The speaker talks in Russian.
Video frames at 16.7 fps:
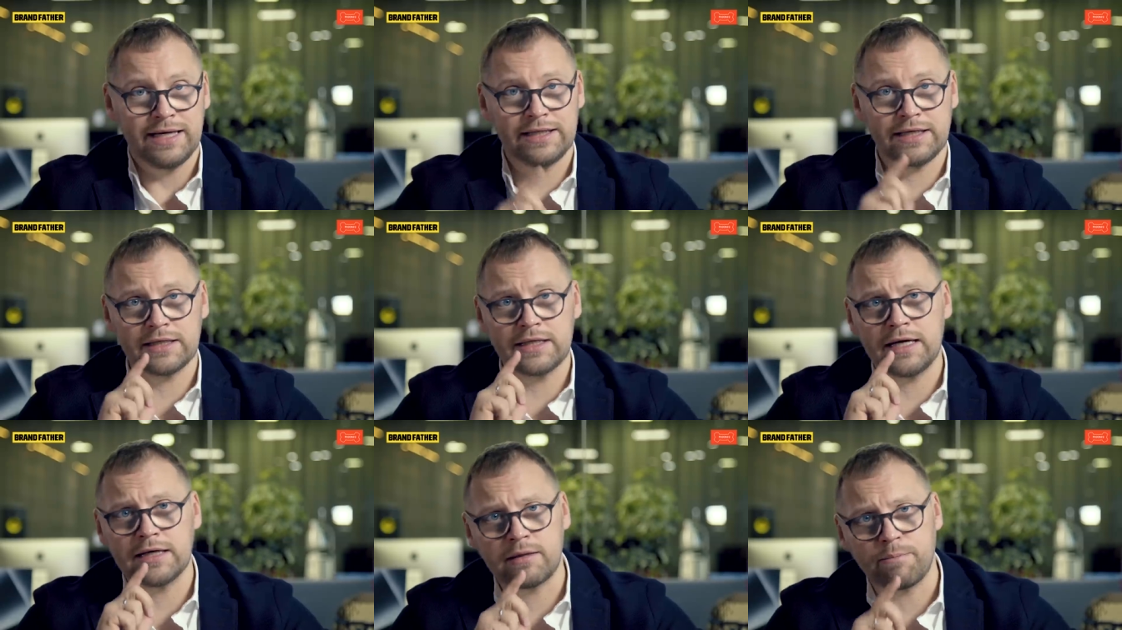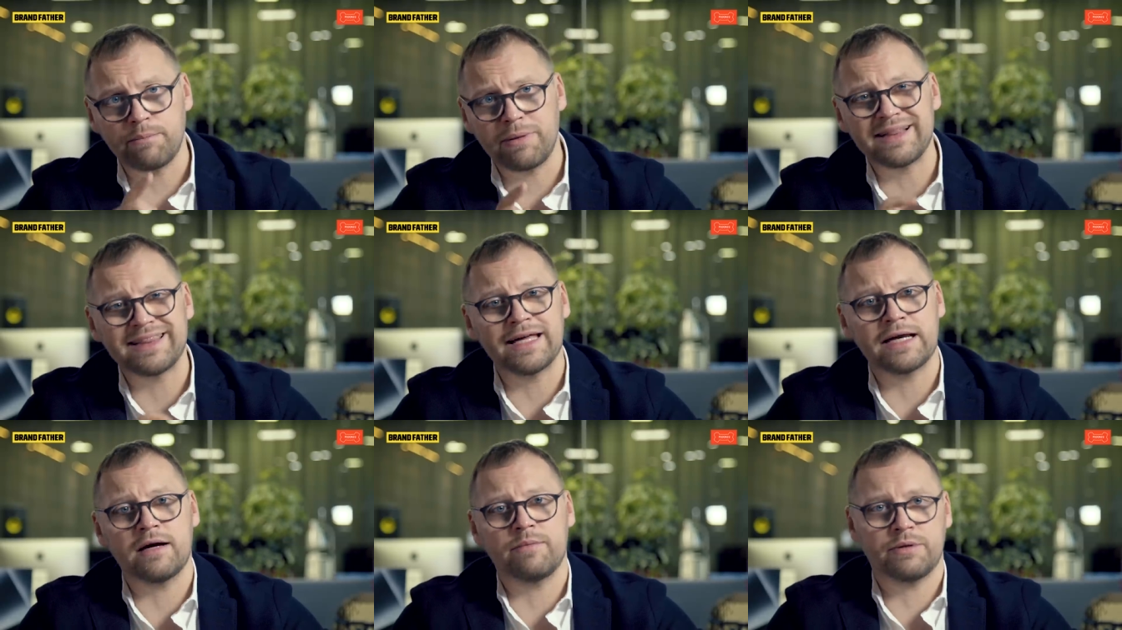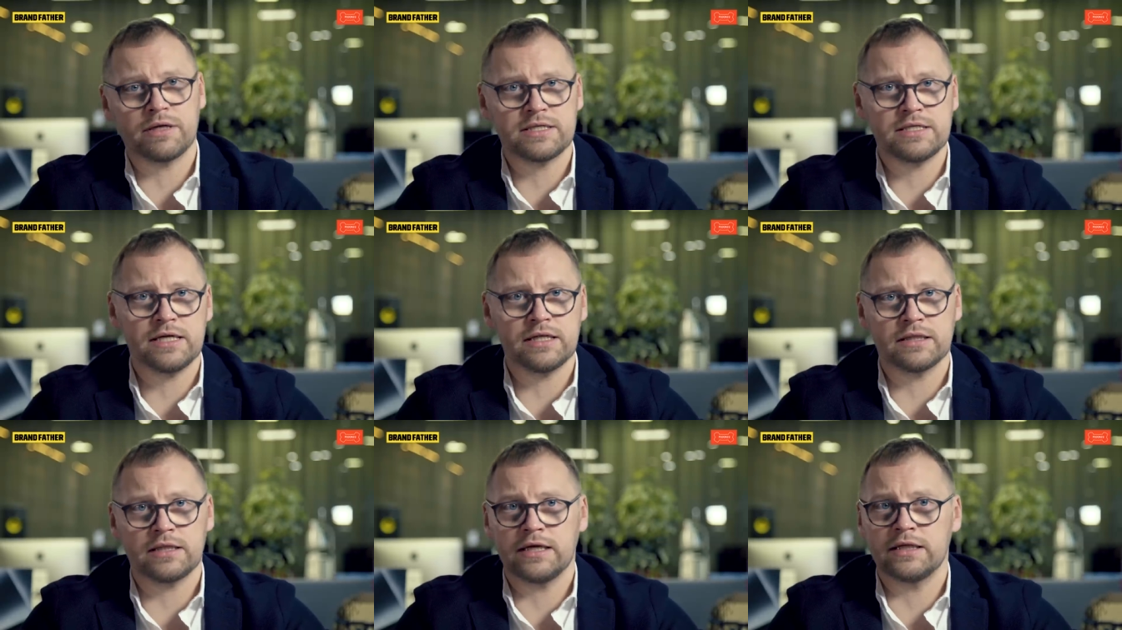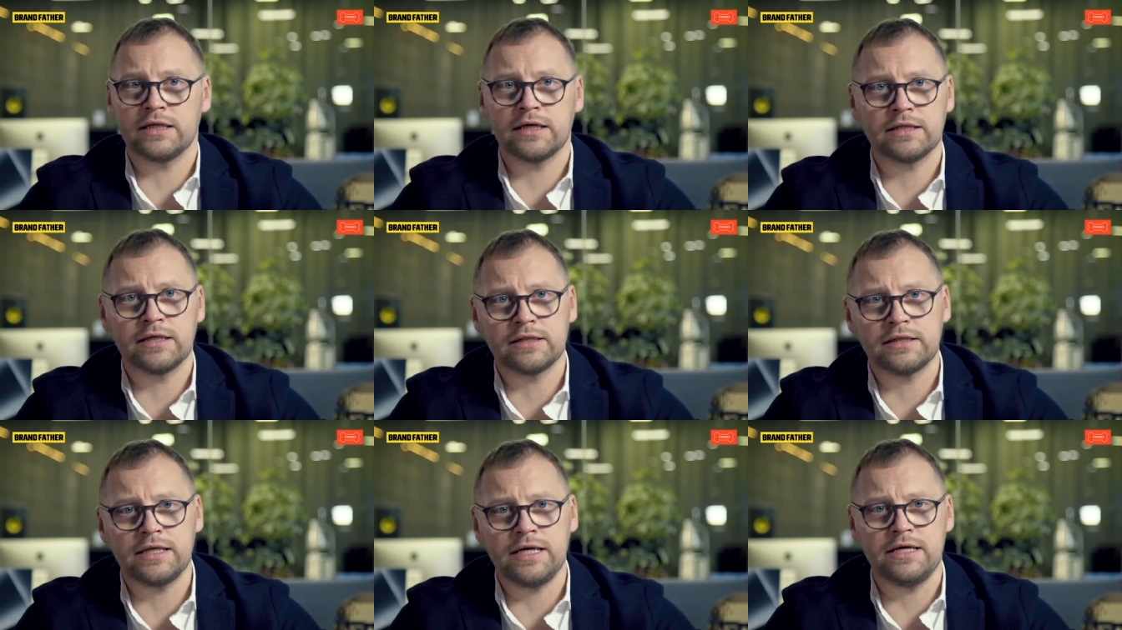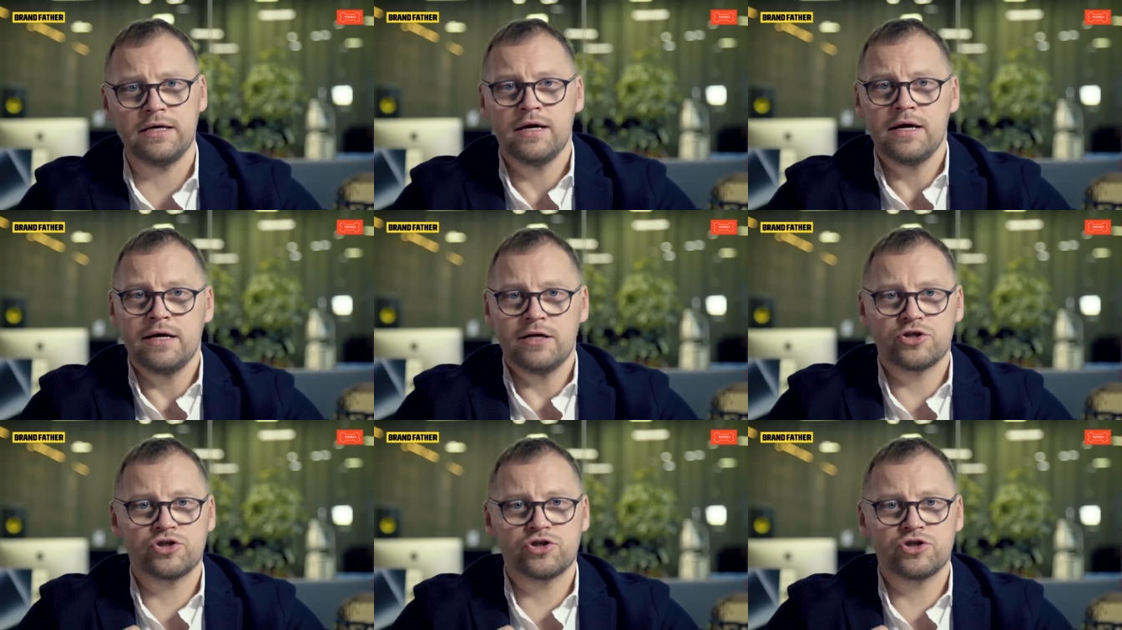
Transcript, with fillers: Иногда это полтора процента, иногда три.